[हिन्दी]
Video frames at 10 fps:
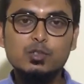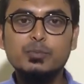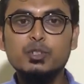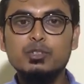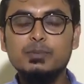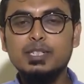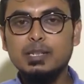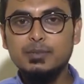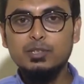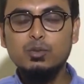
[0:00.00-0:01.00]
आ रहे हैं उसमें
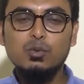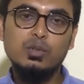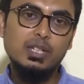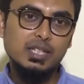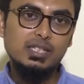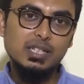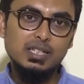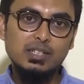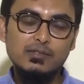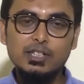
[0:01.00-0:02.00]
यूएसबी टाइप सी तो होना ही
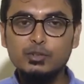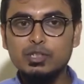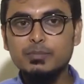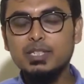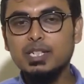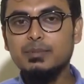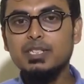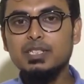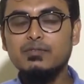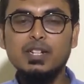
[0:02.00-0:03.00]
चाहिए वेल यूएसबी
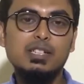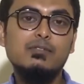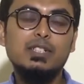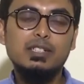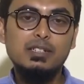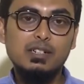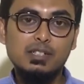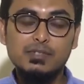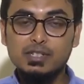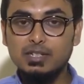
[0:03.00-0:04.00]
टाइप सी से फाइल वगैरह
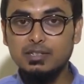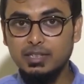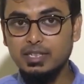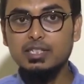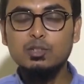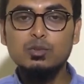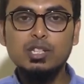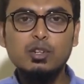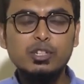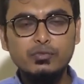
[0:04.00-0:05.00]
ट्रांसफर ज्यादा तेजी से
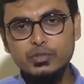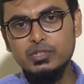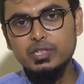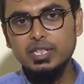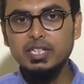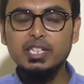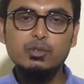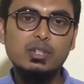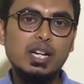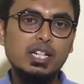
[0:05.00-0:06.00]
होता है और ये फ्यूचर
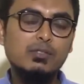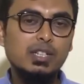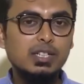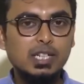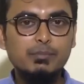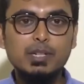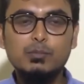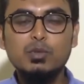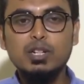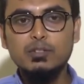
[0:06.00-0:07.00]
रेडी है क्योंकि आने वाले टाइम
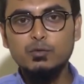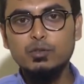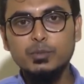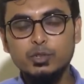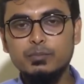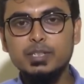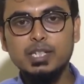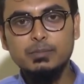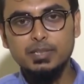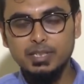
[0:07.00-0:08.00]
में आपको हर फोन में
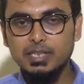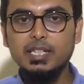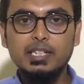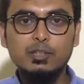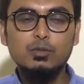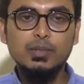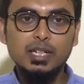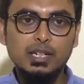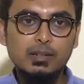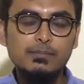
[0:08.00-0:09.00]
यूएसबी टाइप सी ही देखने
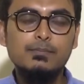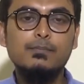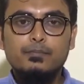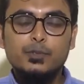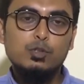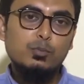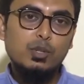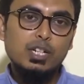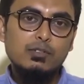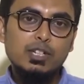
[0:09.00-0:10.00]
को मिलेगा तो
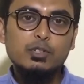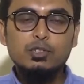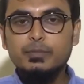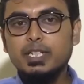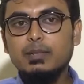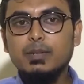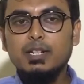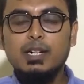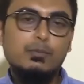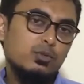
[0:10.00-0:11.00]
जो पुराने वाला यूएसबी
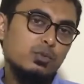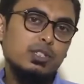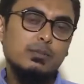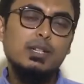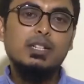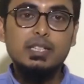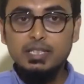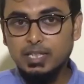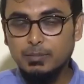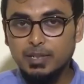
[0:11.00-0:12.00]
केबल है आप उसको इस्तेमाल
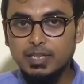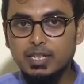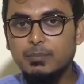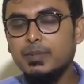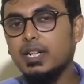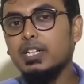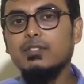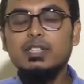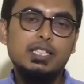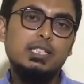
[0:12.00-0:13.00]
नहीं कर पाइएगा अपने
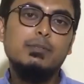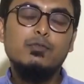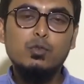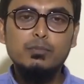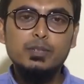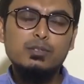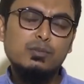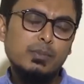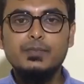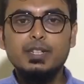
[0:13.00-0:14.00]
आने वाले किसी भी फोन
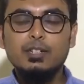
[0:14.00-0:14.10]
में